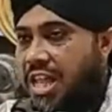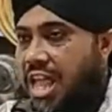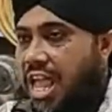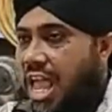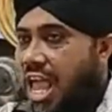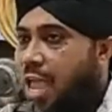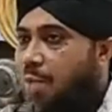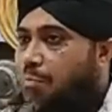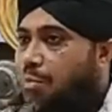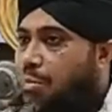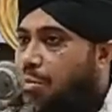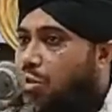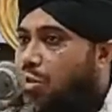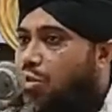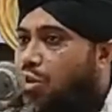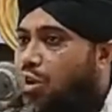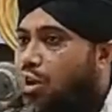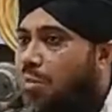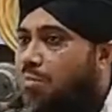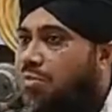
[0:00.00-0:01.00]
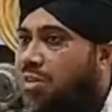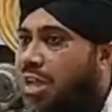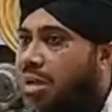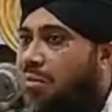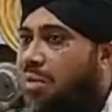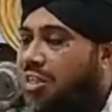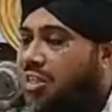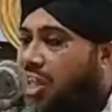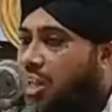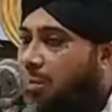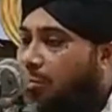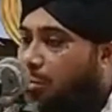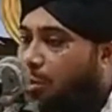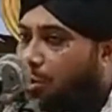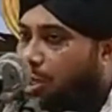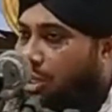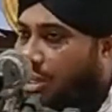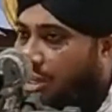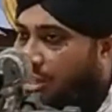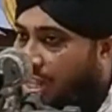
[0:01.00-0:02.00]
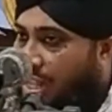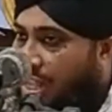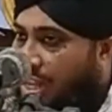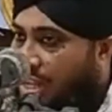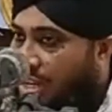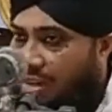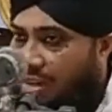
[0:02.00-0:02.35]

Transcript: এই পবিত্র রমজান মাসের প্রতিটি দিন